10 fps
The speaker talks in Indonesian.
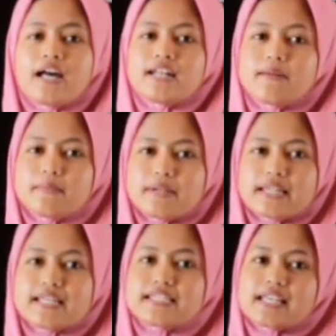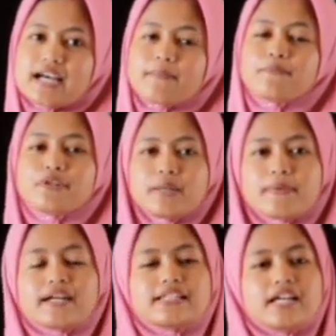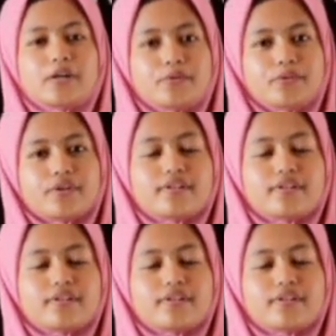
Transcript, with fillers: dan memiliki sikap budi pekerti yang luhur.